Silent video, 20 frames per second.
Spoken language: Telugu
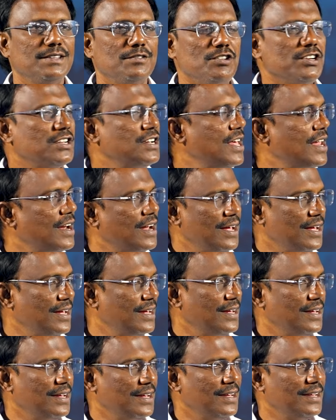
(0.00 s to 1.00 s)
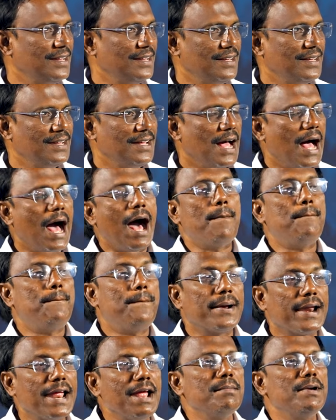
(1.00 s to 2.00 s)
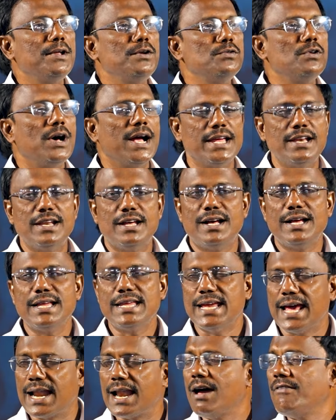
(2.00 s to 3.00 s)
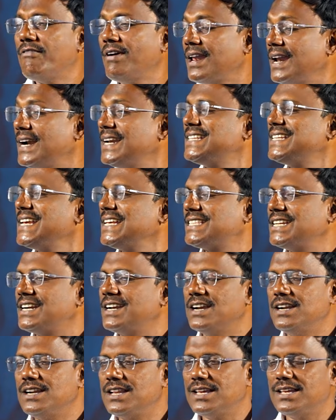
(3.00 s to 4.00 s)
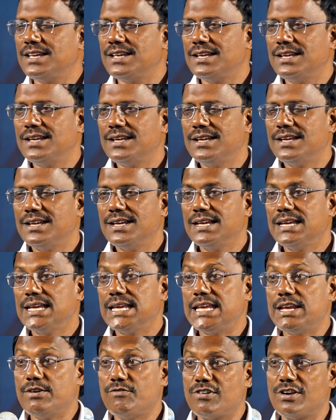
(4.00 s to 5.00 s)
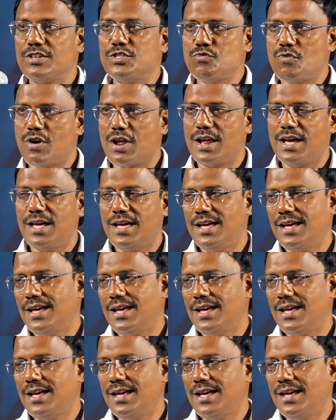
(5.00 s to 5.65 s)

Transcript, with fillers: వింటున్నారా ఆ ప్రేమను ఆయన ఎలా వెల్లడి చేశాడంటే ఇవ్వడం ద్వారా